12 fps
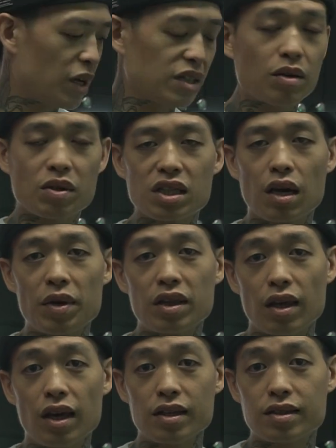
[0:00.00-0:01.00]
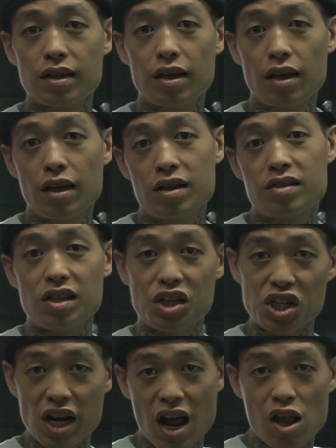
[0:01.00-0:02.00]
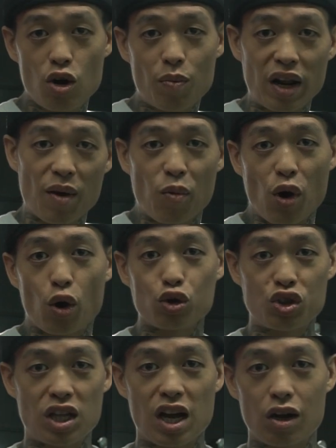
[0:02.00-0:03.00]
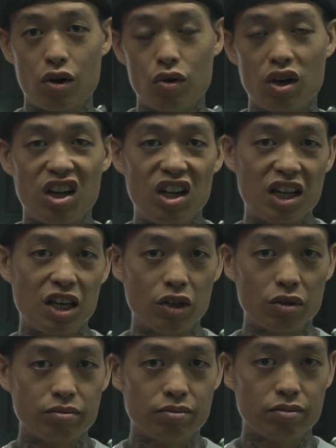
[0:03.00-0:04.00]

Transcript: Brasear básicamente es sellar algo para después cocinarlo en líquido.